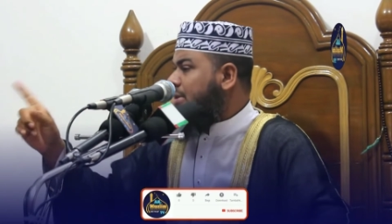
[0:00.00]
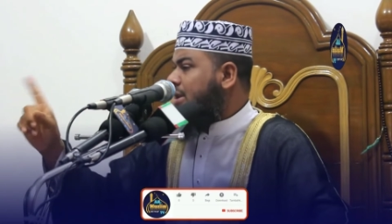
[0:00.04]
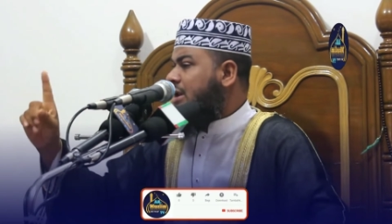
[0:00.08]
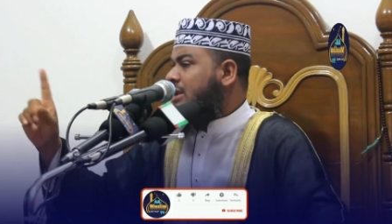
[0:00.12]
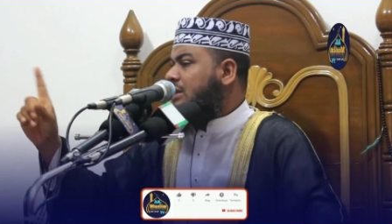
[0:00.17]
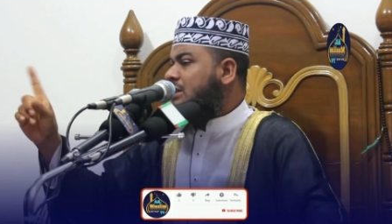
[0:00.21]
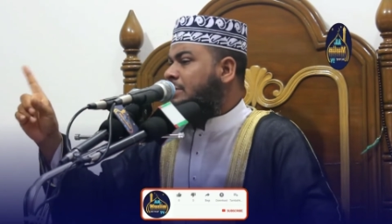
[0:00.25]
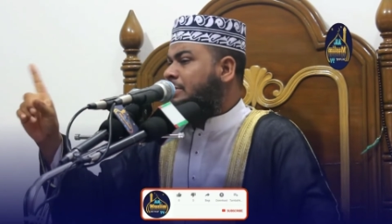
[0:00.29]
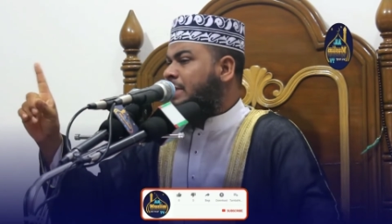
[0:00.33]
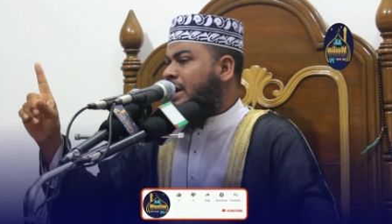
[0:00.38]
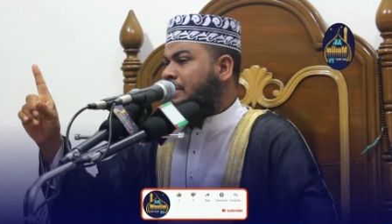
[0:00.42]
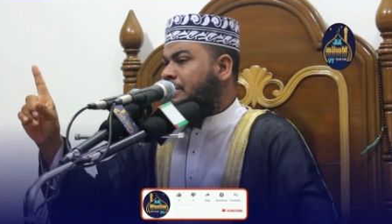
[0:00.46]
মেনে
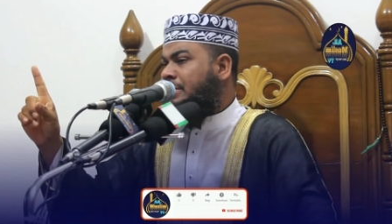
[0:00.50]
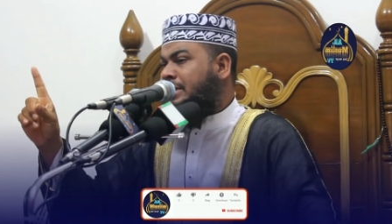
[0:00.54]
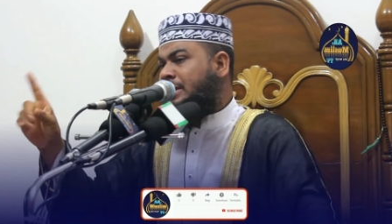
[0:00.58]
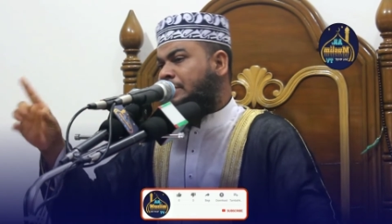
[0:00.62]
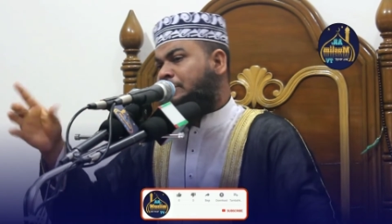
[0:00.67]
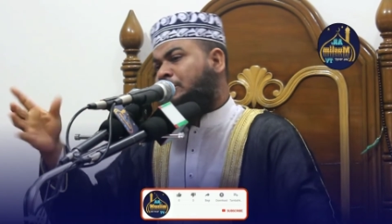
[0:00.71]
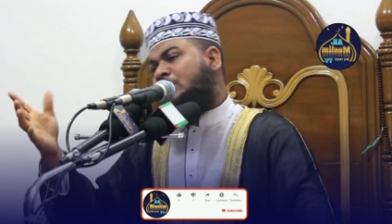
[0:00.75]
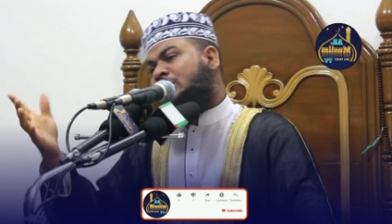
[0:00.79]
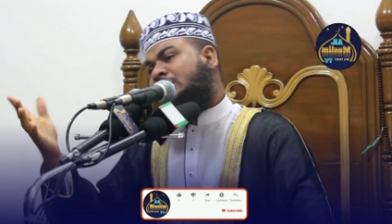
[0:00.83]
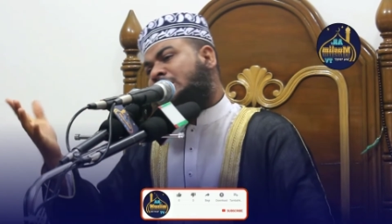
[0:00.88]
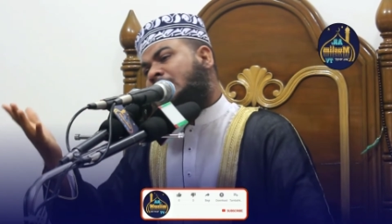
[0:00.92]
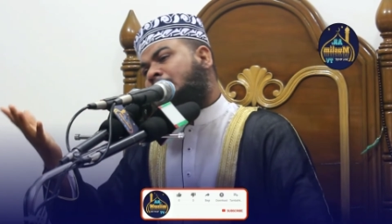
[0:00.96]
নিতে পারবেন না
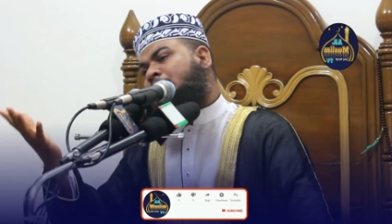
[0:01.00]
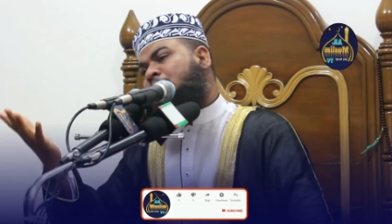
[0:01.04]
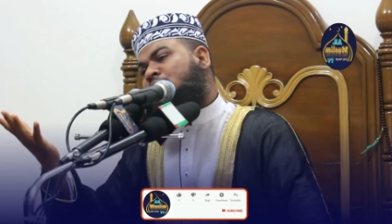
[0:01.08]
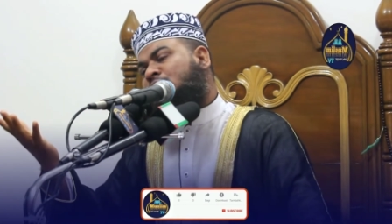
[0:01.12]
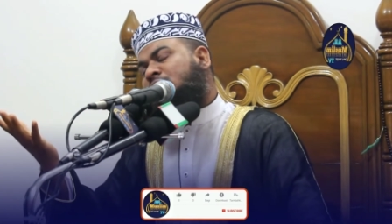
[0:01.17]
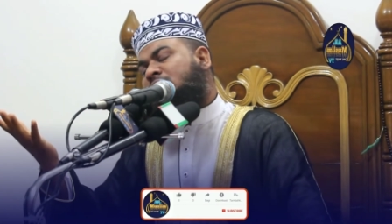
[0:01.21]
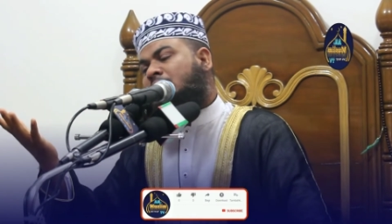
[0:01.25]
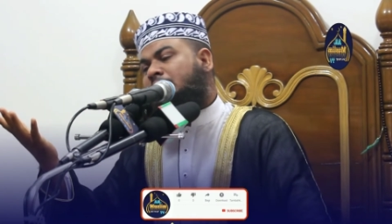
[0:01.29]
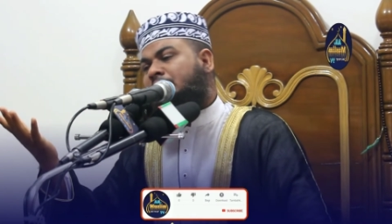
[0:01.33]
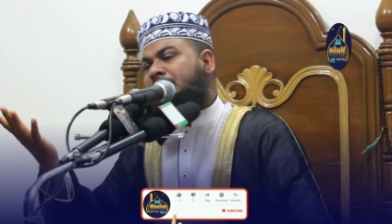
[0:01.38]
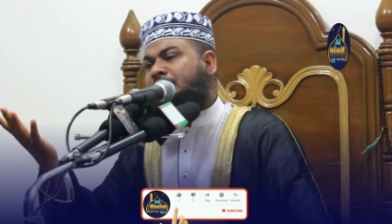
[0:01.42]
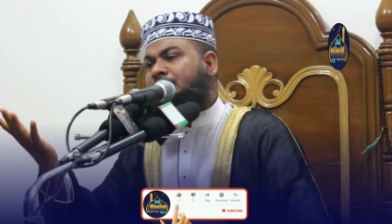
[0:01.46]
পরীক্ষা করে
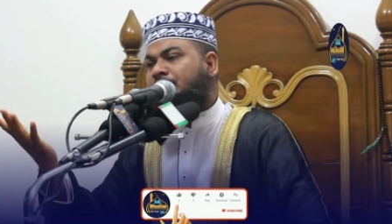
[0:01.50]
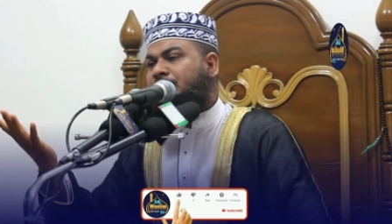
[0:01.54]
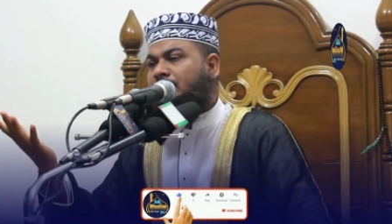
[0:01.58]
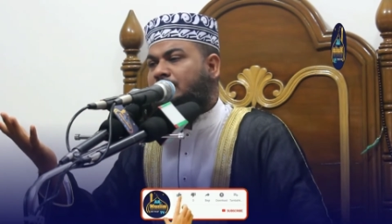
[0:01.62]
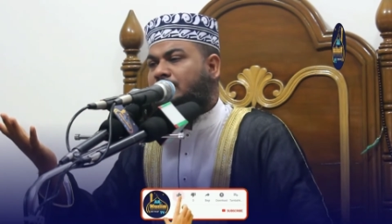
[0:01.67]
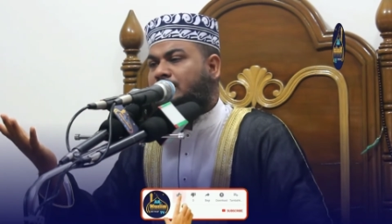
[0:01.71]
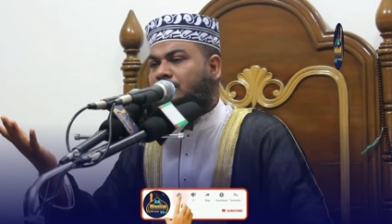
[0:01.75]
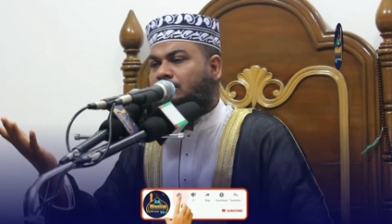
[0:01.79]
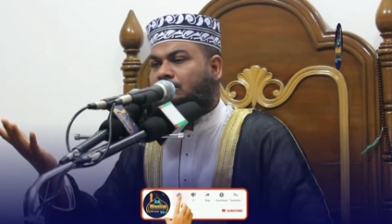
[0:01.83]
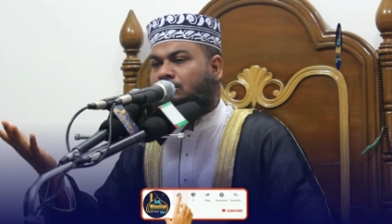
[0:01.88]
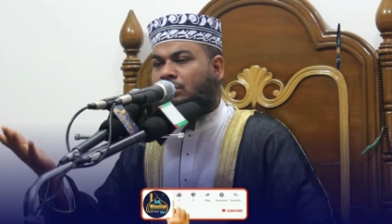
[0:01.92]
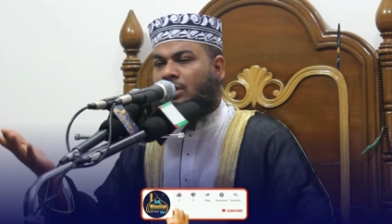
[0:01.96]
যাবেন
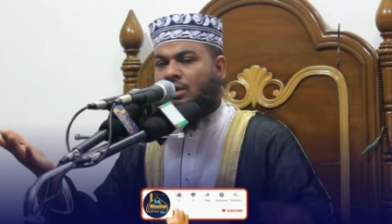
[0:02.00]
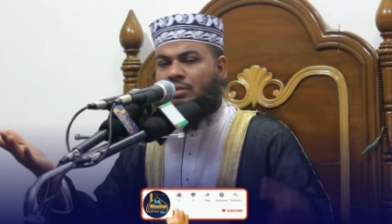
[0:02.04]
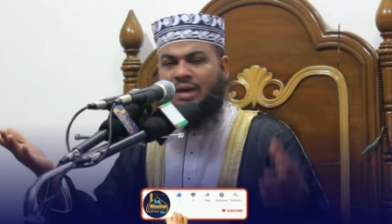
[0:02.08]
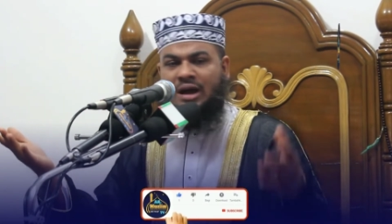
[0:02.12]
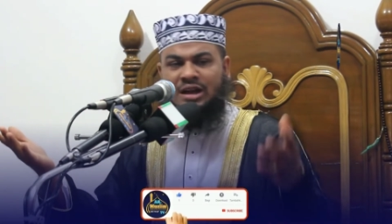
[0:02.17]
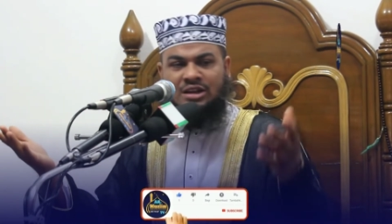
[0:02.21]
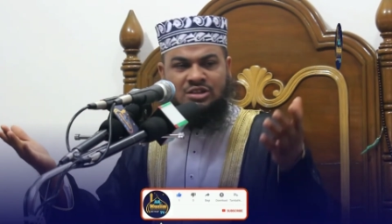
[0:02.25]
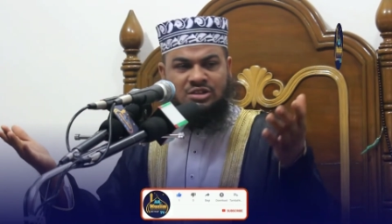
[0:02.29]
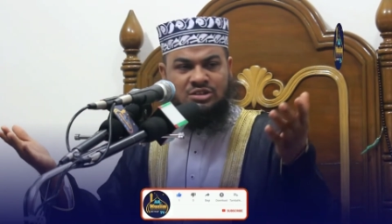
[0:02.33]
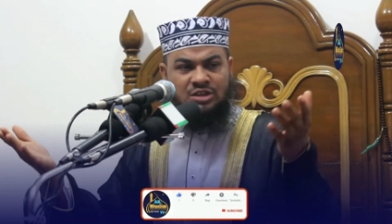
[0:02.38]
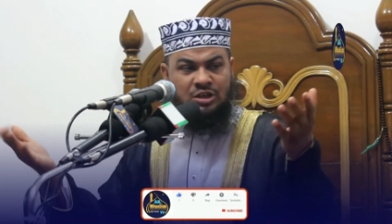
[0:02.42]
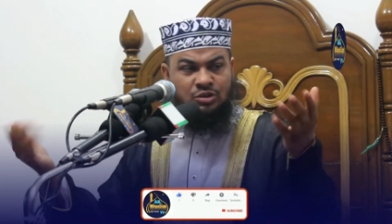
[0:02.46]
বলবে
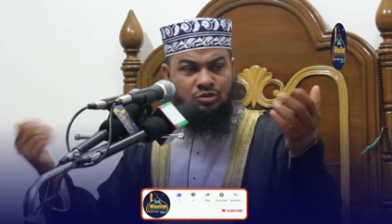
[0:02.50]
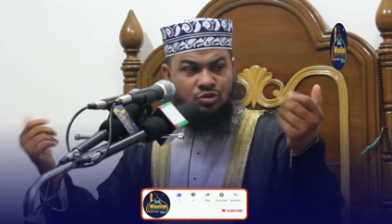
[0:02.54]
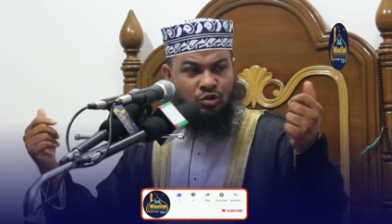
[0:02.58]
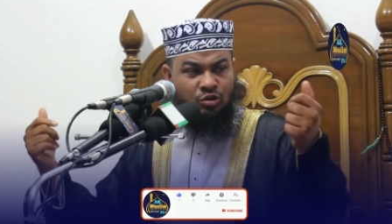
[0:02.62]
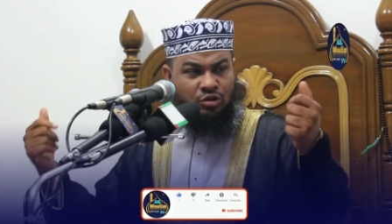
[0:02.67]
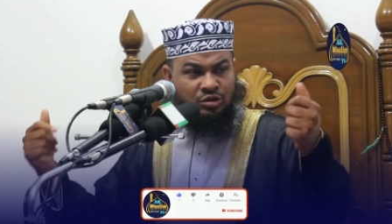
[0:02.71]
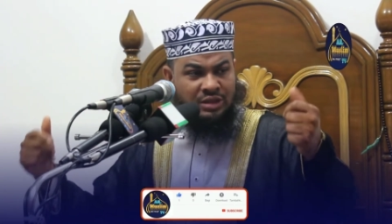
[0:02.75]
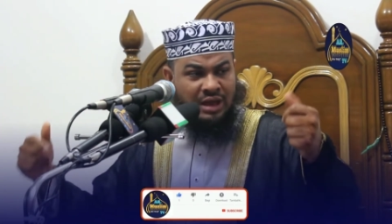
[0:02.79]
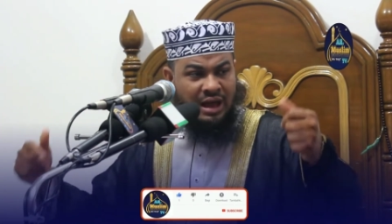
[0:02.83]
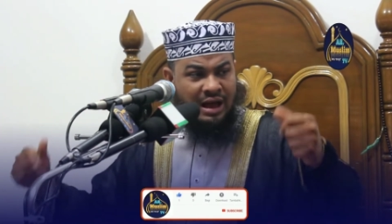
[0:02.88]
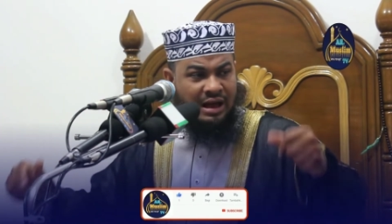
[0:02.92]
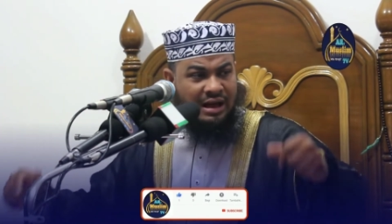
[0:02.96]
আশ্চর্য
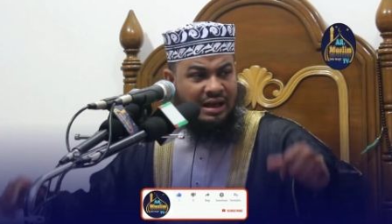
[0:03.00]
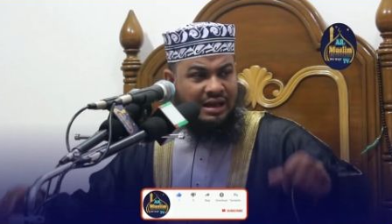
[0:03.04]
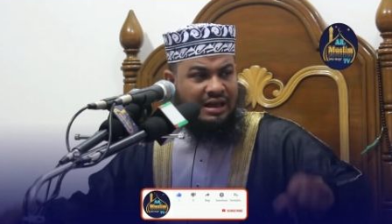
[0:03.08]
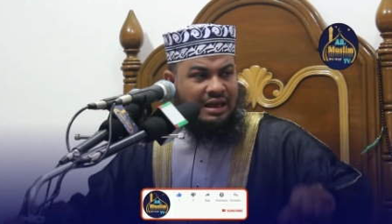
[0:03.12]
কথা